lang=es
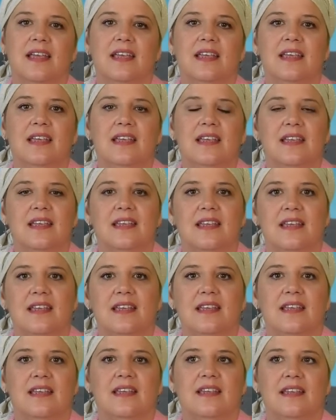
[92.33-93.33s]

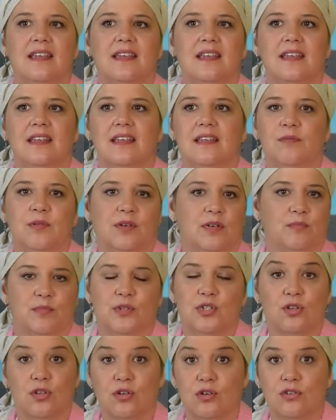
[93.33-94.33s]
Y, bueno,
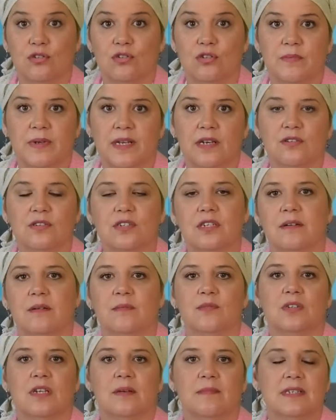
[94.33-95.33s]
pues todos los domingos
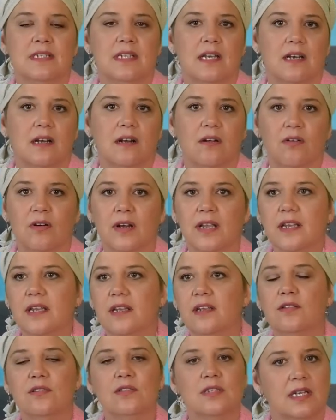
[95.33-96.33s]
íbamos a misa en el
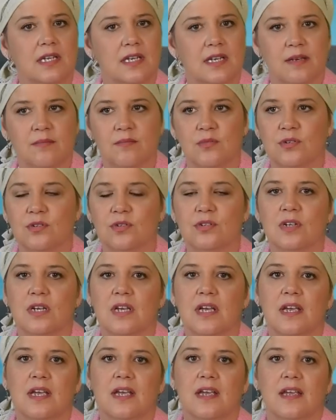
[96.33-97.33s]
colegio, seguíamos
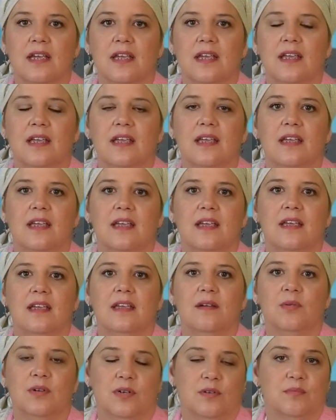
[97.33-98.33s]

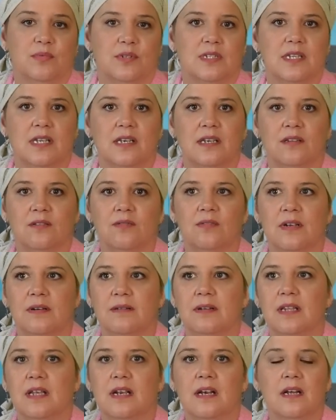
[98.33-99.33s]
eh, bueno, pues teniendo
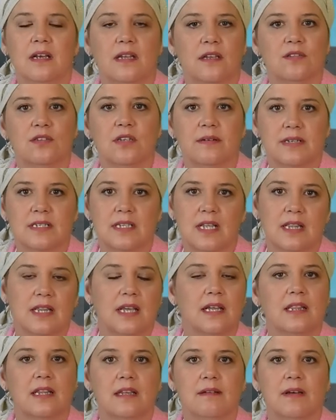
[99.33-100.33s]
una vida religiosa
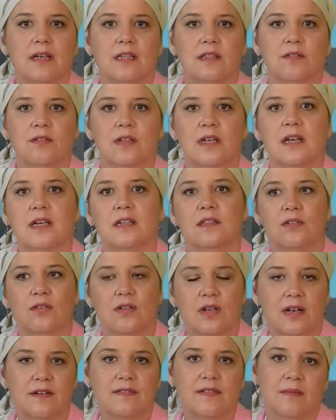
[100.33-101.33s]
bastante activa toda,
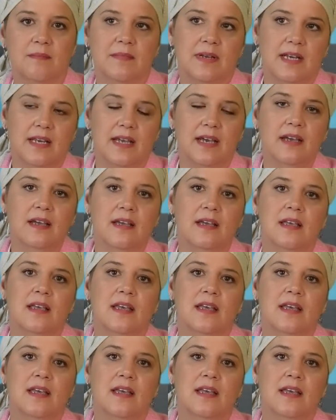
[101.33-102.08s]
toda la familia.